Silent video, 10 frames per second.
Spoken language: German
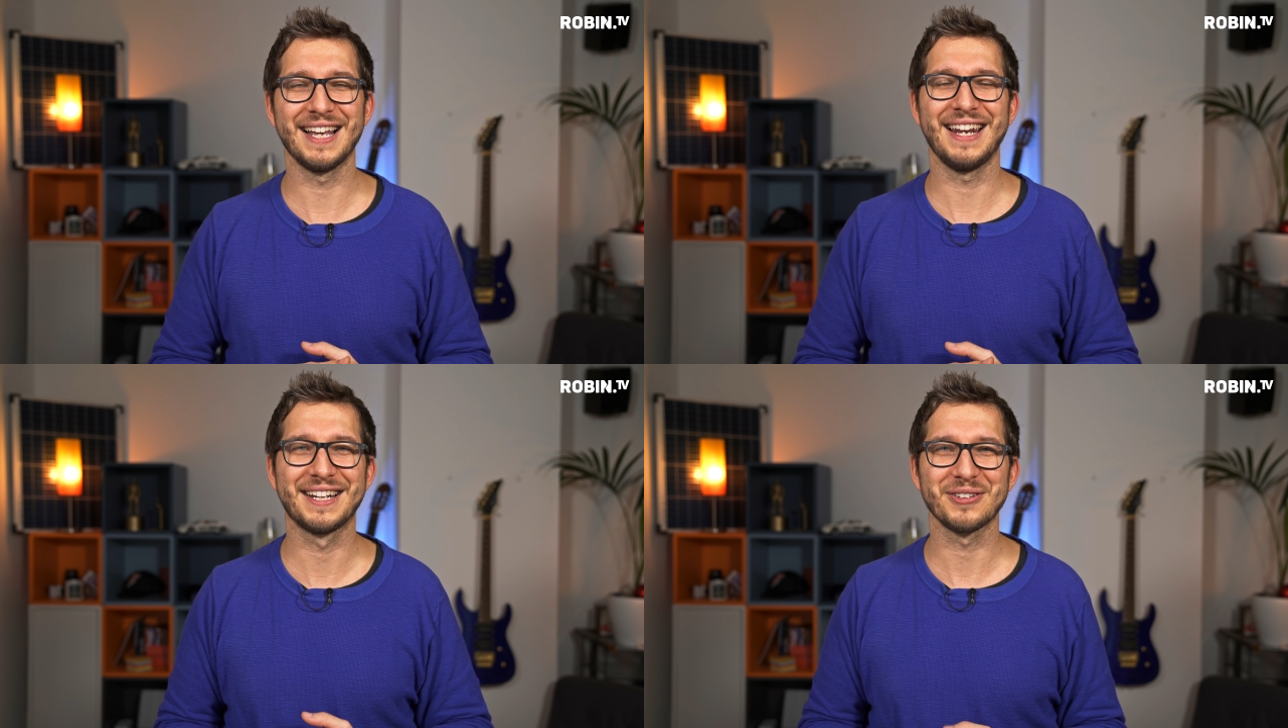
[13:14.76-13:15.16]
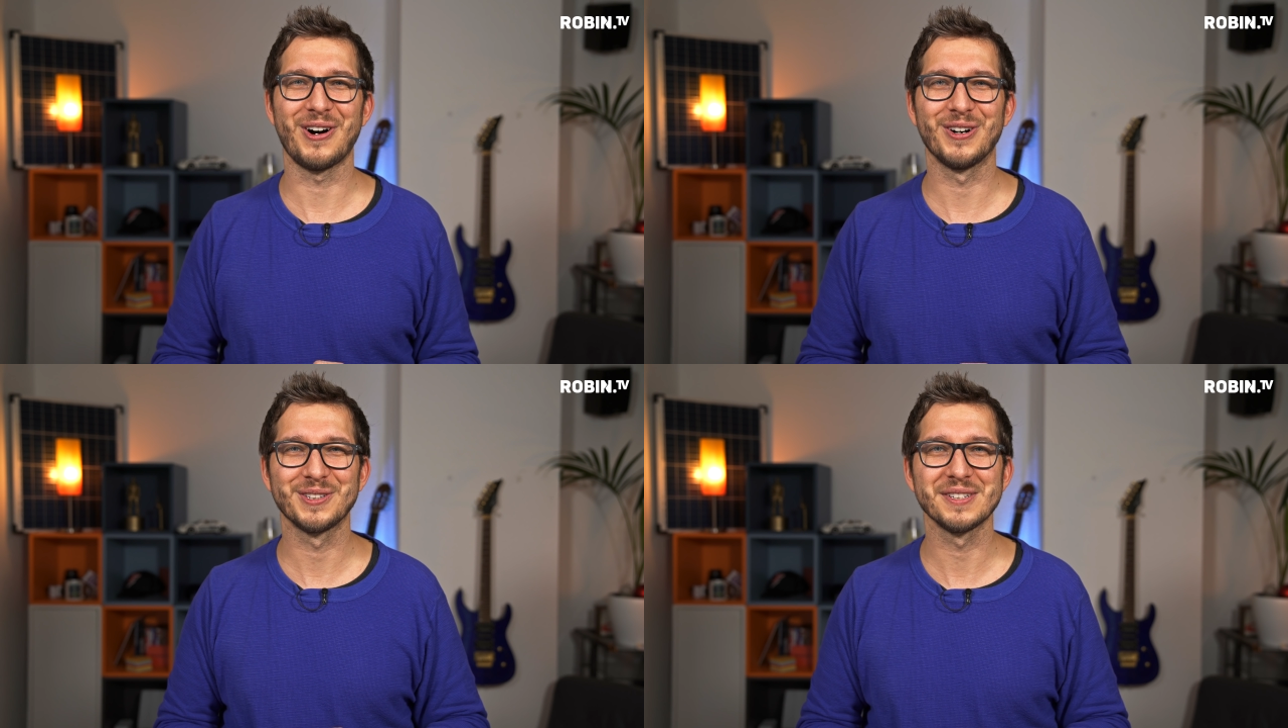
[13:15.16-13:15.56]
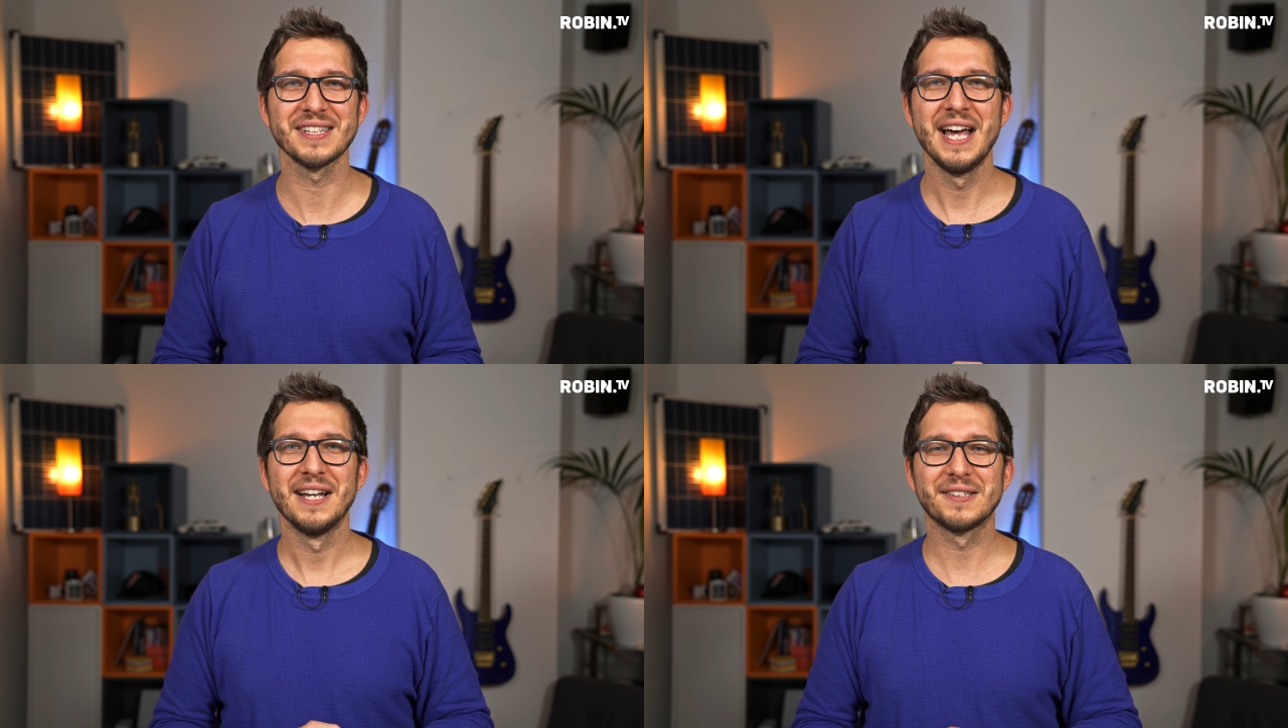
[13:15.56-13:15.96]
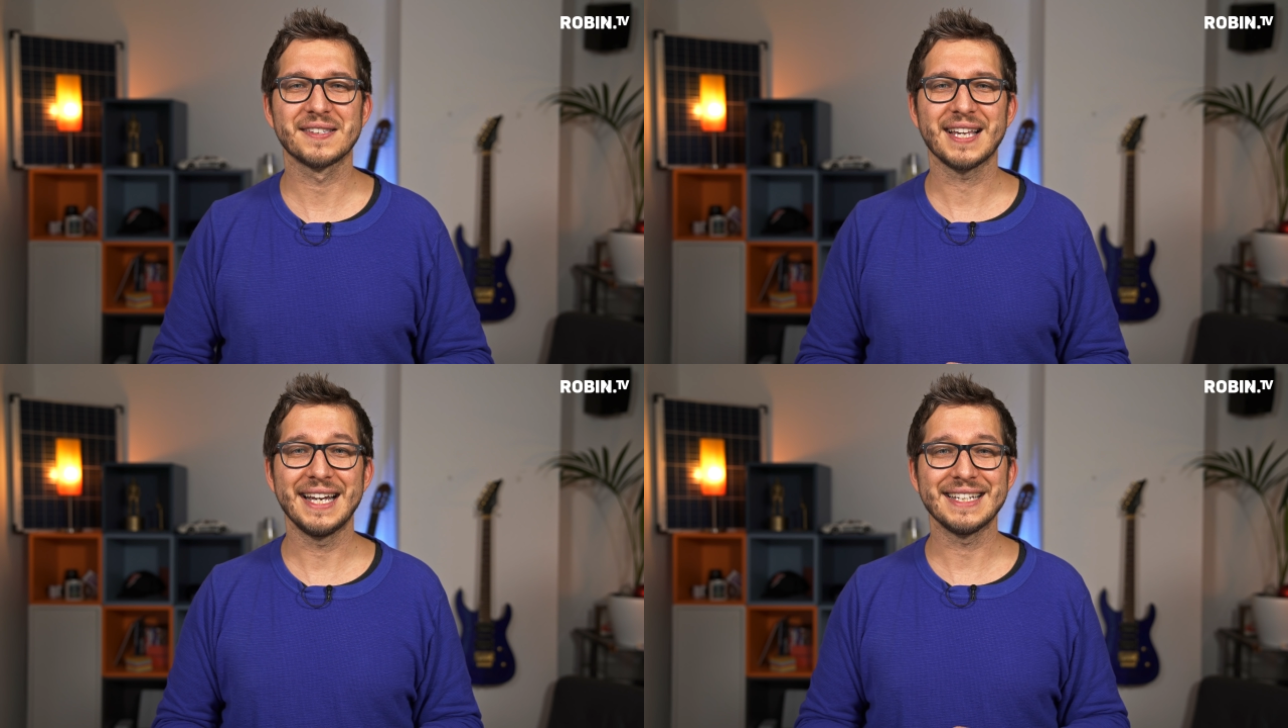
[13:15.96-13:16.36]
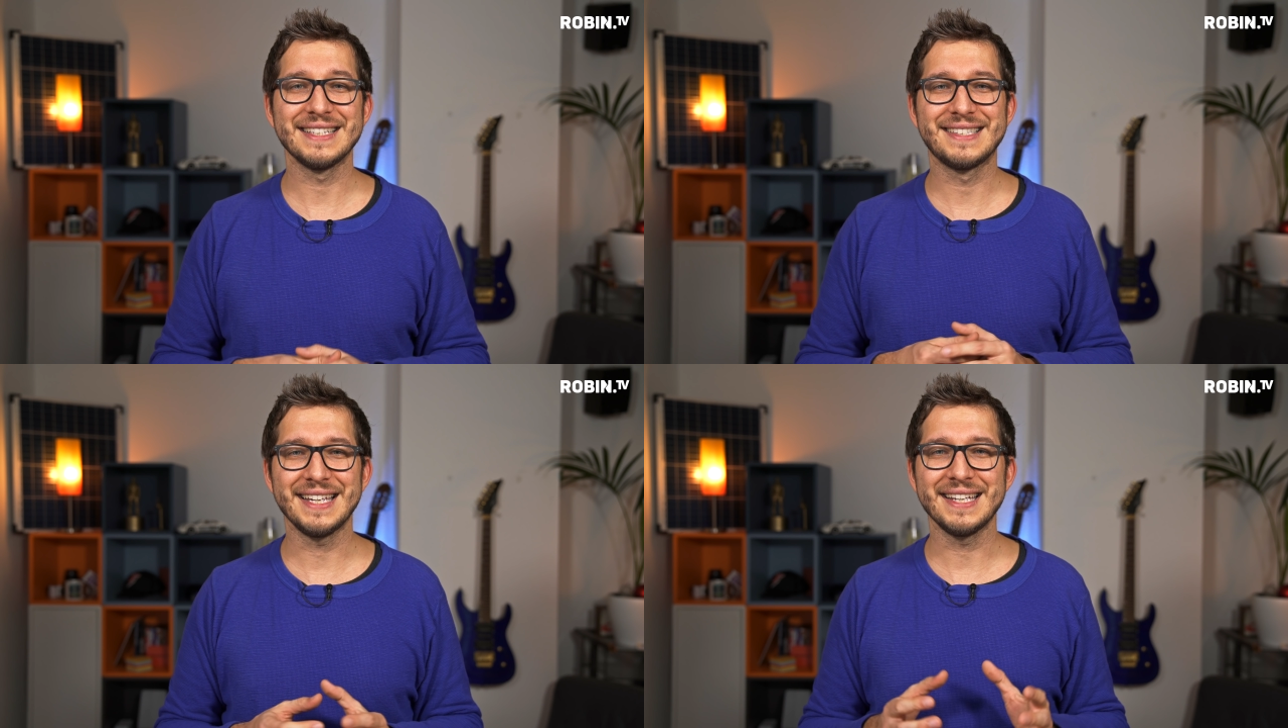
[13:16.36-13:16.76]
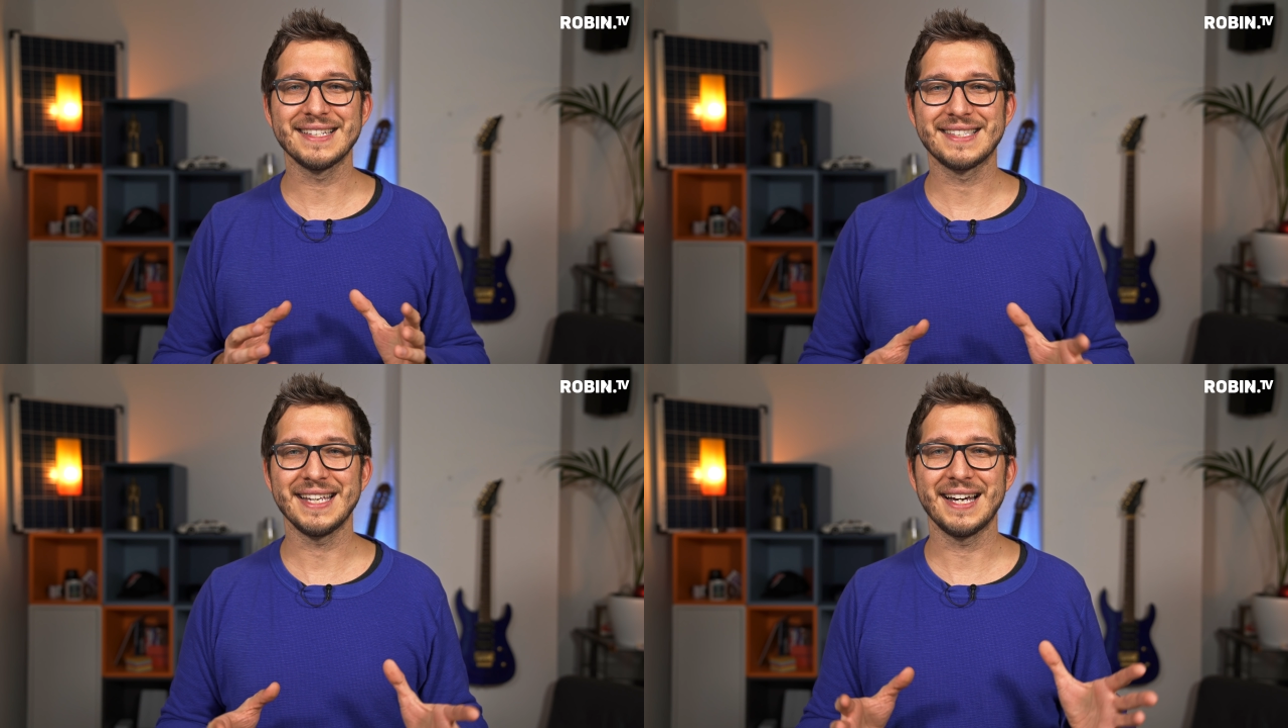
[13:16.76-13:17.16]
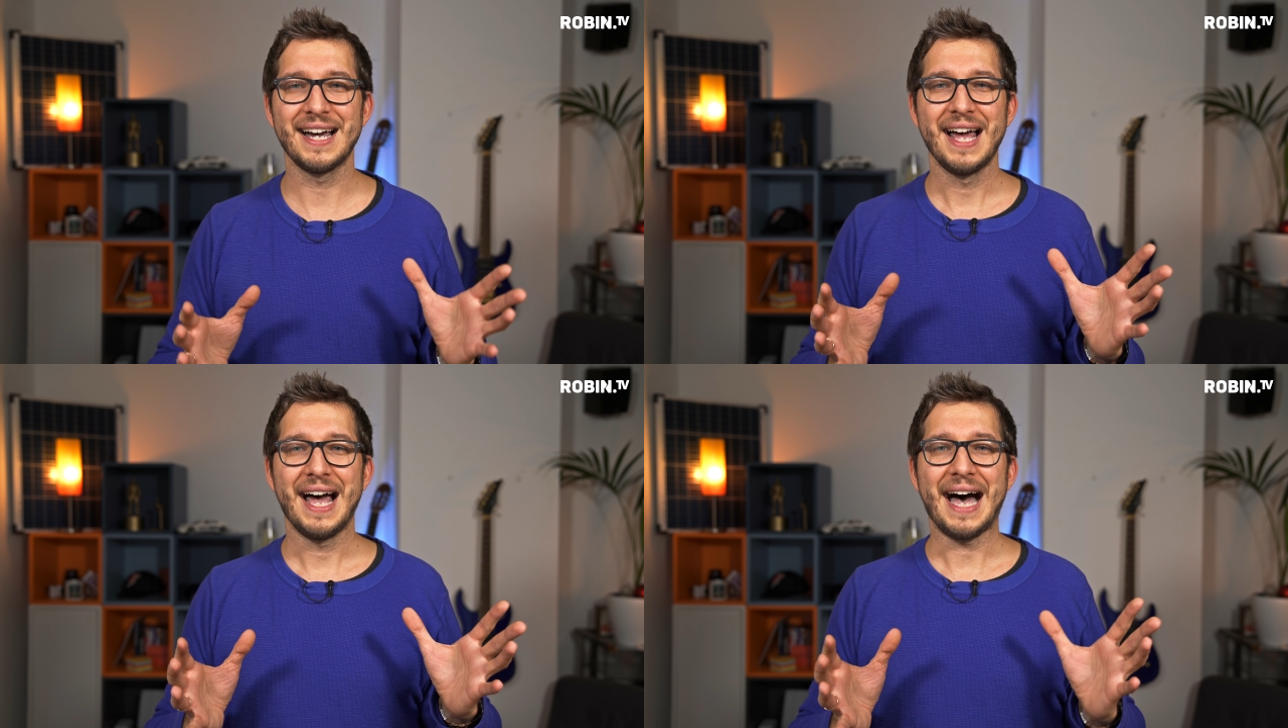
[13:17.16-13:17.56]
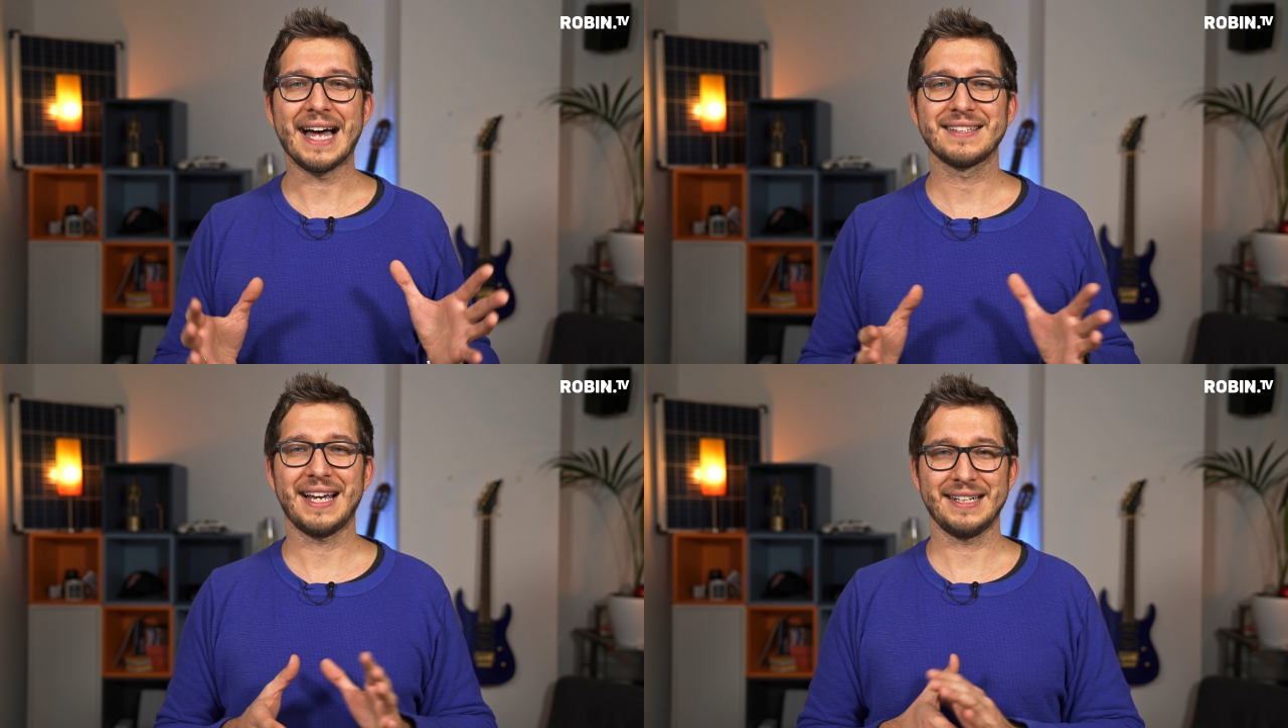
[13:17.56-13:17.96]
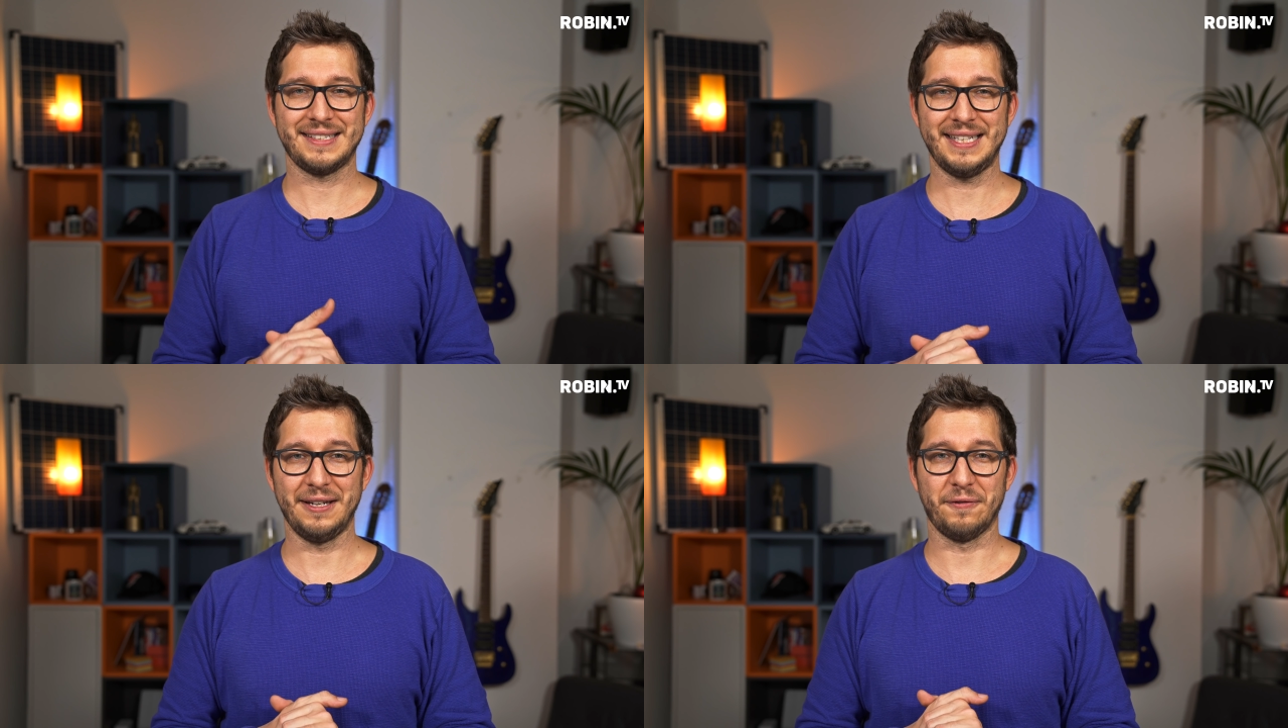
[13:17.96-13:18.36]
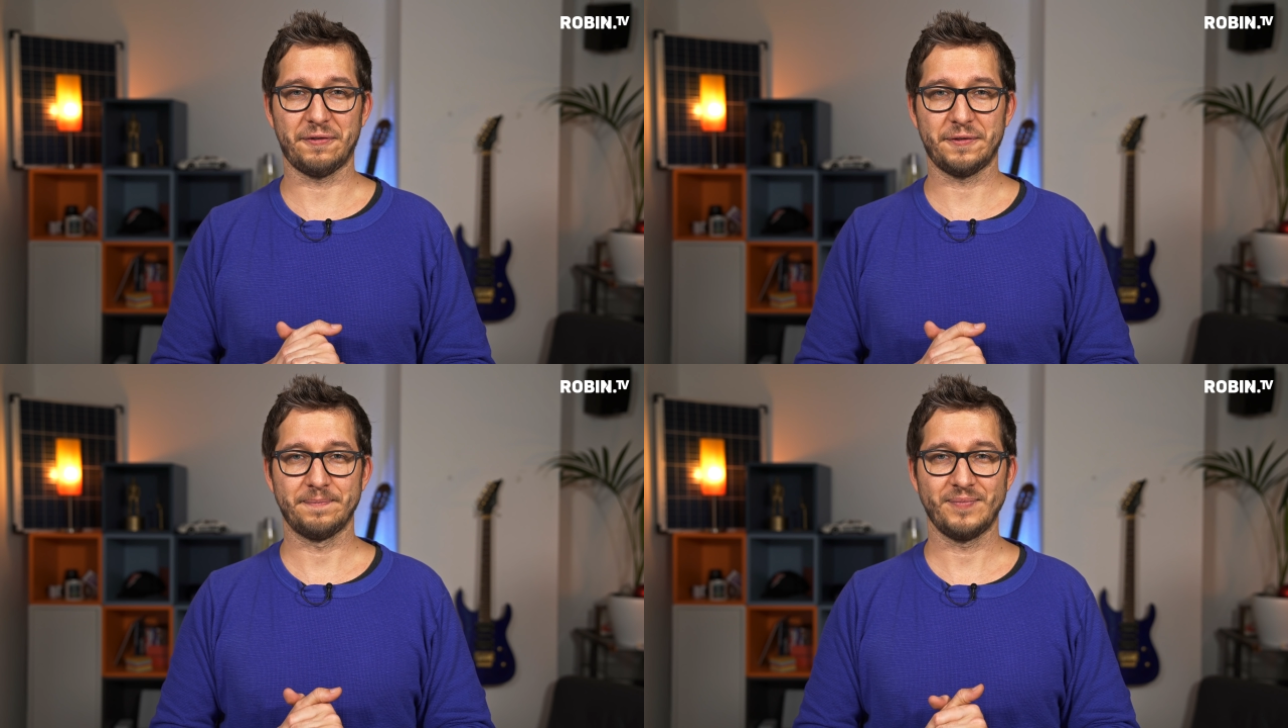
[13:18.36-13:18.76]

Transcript: Elektroautos zurzeit sehr, sehr attraktiv.